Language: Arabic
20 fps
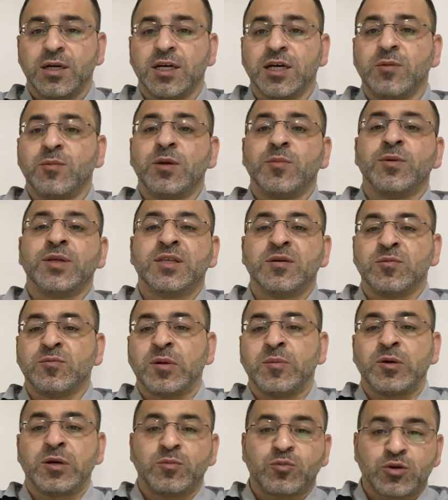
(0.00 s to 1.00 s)
قبل ما
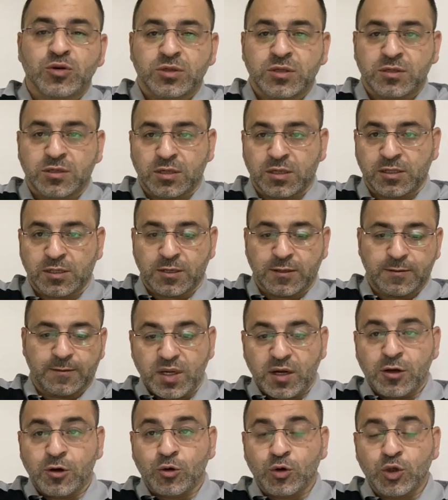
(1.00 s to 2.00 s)
تبدا بالبروسيس اصلا
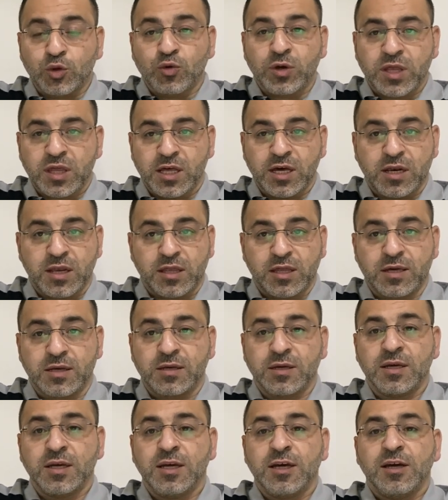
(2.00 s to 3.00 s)
الخطوه الثالثه
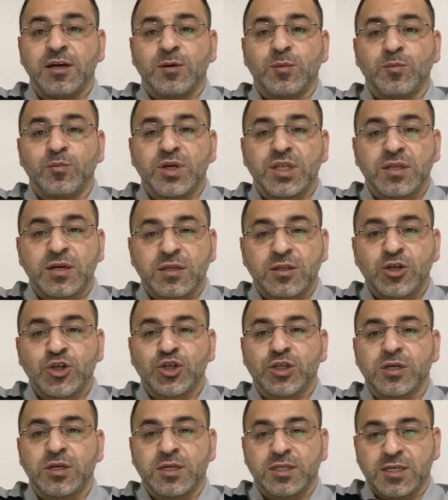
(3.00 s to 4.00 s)
بدك
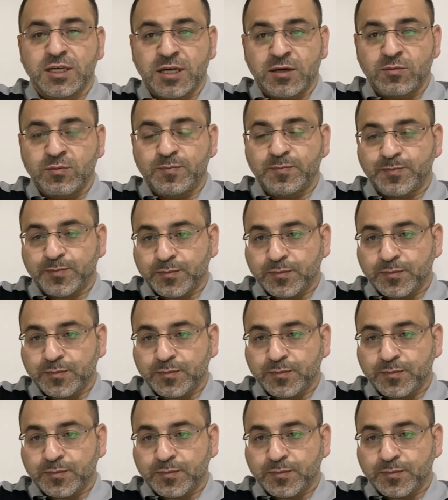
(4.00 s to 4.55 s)
تشتري كتاب